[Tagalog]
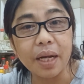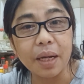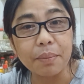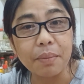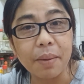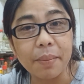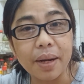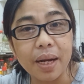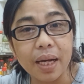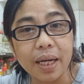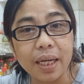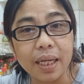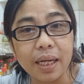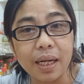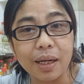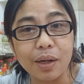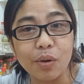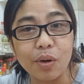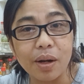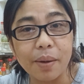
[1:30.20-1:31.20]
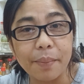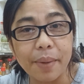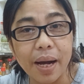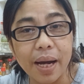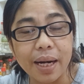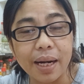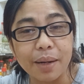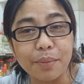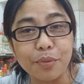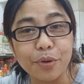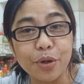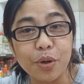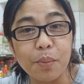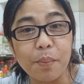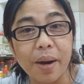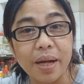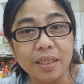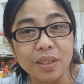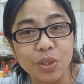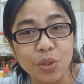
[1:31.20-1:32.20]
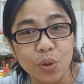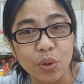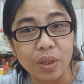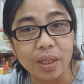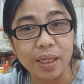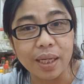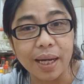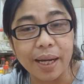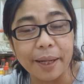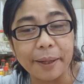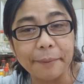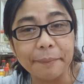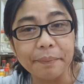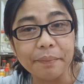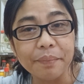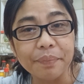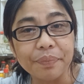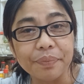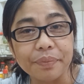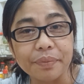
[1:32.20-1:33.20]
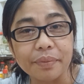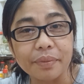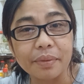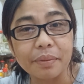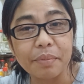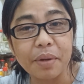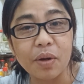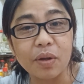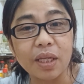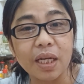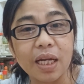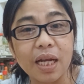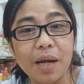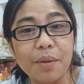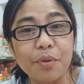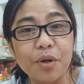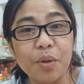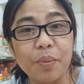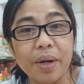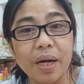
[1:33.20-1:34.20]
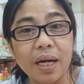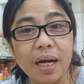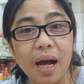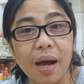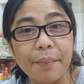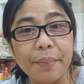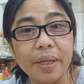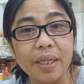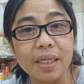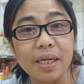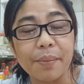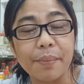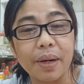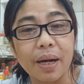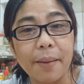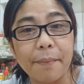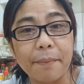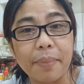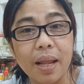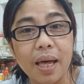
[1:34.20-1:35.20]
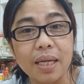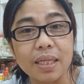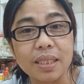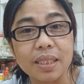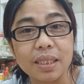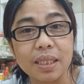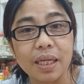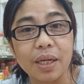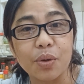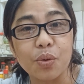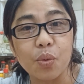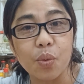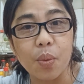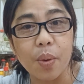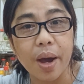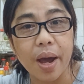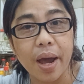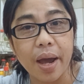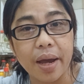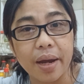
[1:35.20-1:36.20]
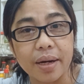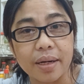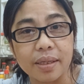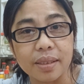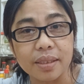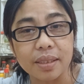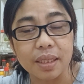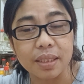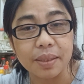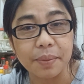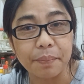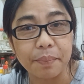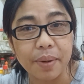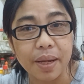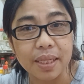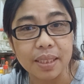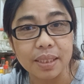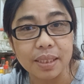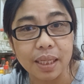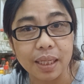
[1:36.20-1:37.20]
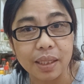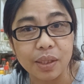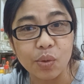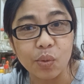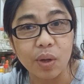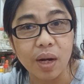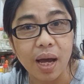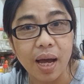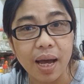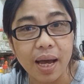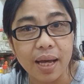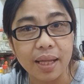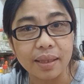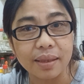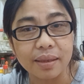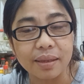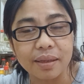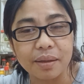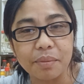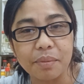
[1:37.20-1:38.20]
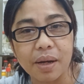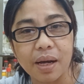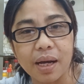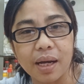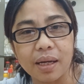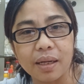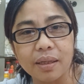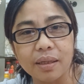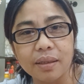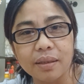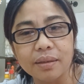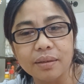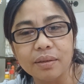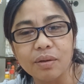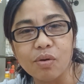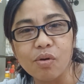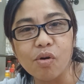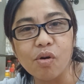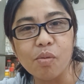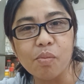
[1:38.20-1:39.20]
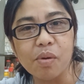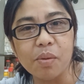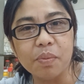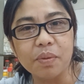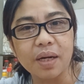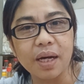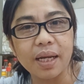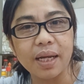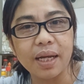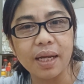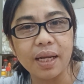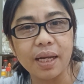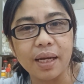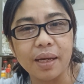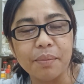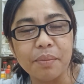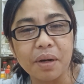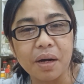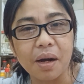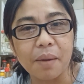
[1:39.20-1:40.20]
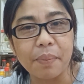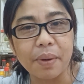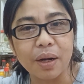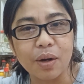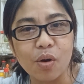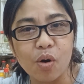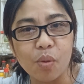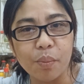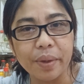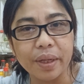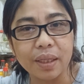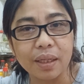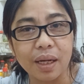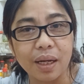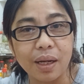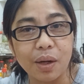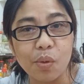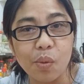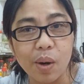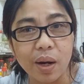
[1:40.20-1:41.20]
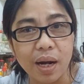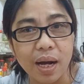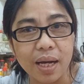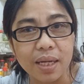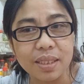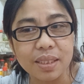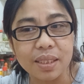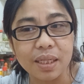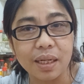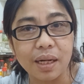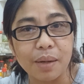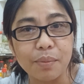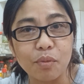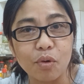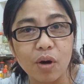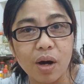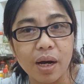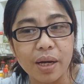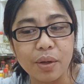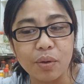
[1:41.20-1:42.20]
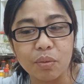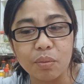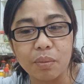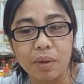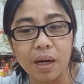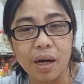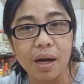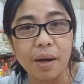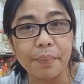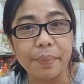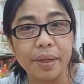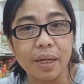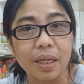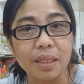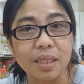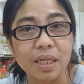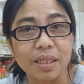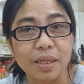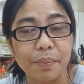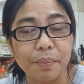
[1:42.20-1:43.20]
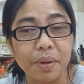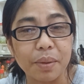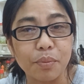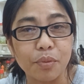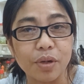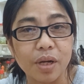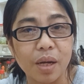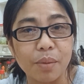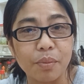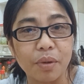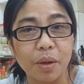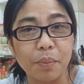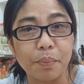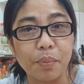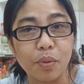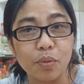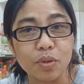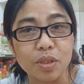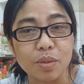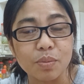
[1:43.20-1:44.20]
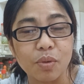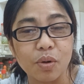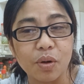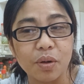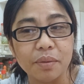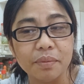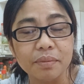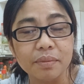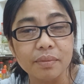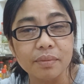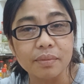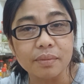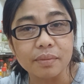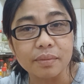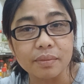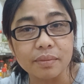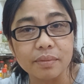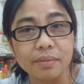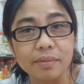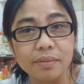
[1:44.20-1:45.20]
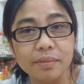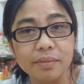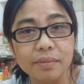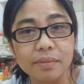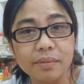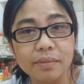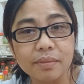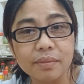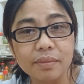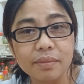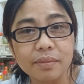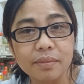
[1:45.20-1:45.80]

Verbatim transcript: Pinagmamalaki ng lola banang mo yung mansion niya. Mm? Pero tingnan mo yung mga gamit niya. Mga plastic wares. Kasi plastic niyong lahat. ba? Diba? Obob ka din eh. Makapag-comment ka lang wagas. Tingnan mo nga yung mga pinagsasabi mo niyan, mga post mo. Mm?